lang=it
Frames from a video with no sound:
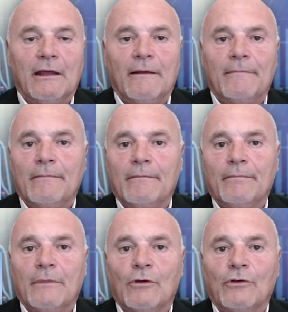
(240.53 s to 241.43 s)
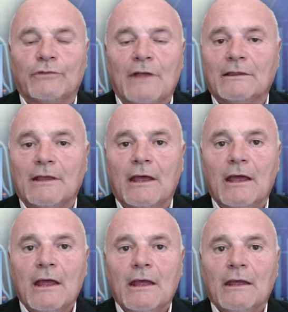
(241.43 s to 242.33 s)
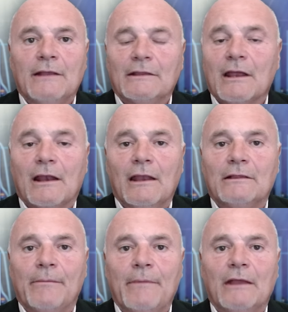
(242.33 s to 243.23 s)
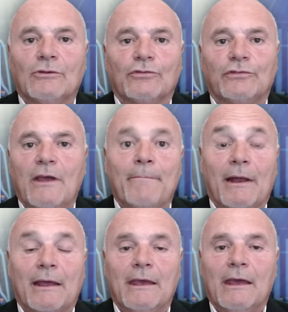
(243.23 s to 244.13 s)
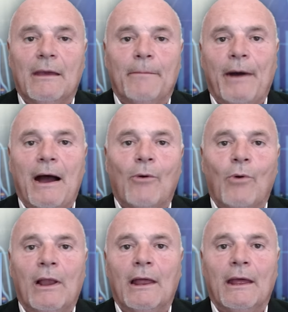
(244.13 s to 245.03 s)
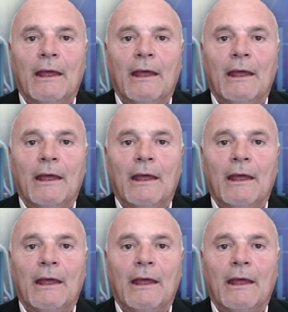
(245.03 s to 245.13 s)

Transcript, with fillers: eh, nonostante i dati in rallentamento sembra che Powell